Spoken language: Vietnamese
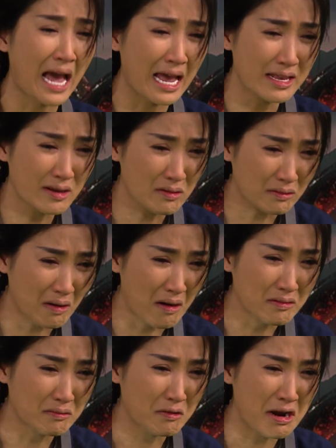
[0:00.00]
Xin ngại
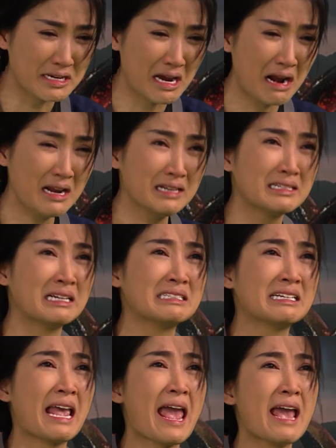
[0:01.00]
cho con quay lại
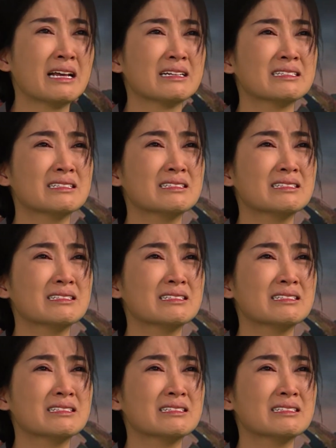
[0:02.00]
trần gian